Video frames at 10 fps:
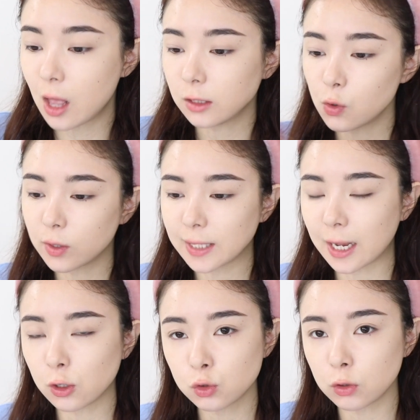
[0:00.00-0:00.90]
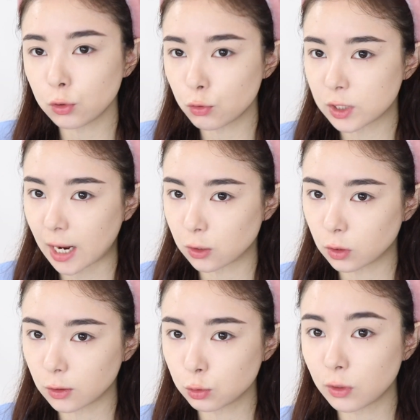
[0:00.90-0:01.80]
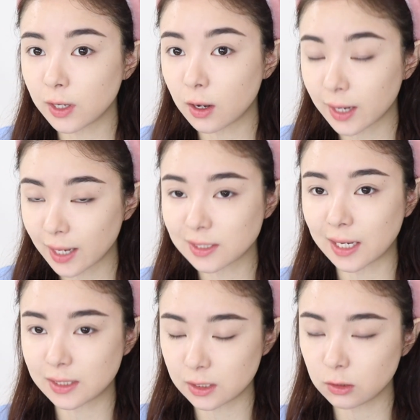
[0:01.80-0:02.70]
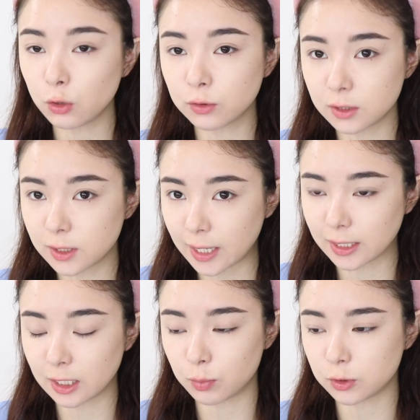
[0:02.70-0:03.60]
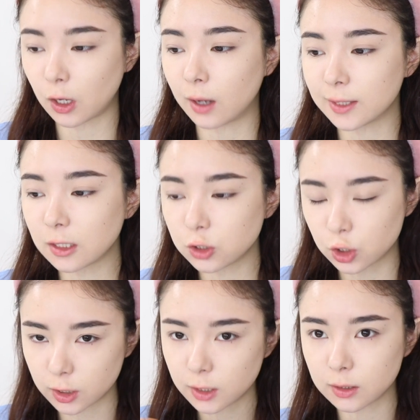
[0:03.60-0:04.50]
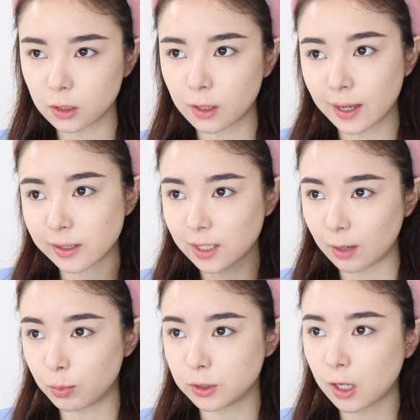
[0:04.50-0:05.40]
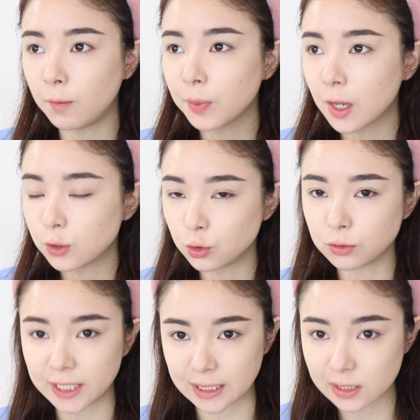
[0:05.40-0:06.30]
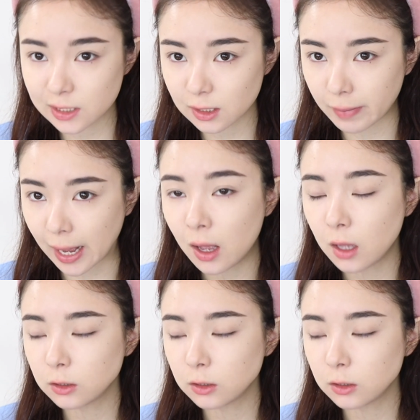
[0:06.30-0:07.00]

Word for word: 那我跟大家说，绿茶妆呢，虽然要看起来清透自然一点比较好，但是整个人呢要看起来比较有灵气吧。